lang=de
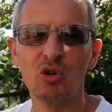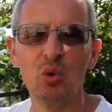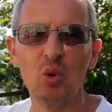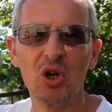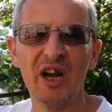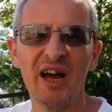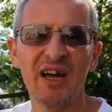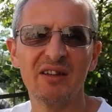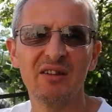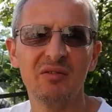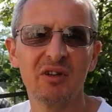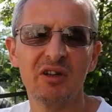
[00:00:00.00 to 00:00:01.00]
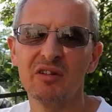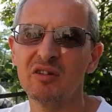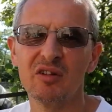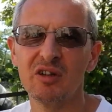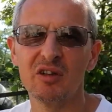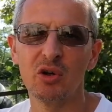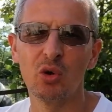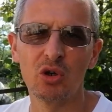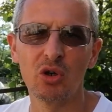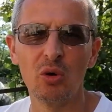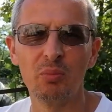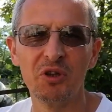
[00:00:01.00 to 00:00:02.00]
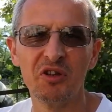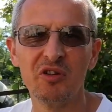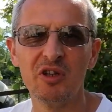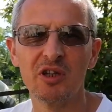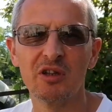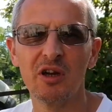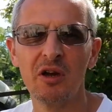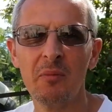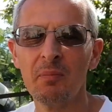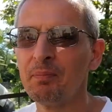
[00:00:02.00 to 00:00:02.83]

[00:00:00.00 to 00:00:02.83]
hochladen, weil das ist ja noch komplizierter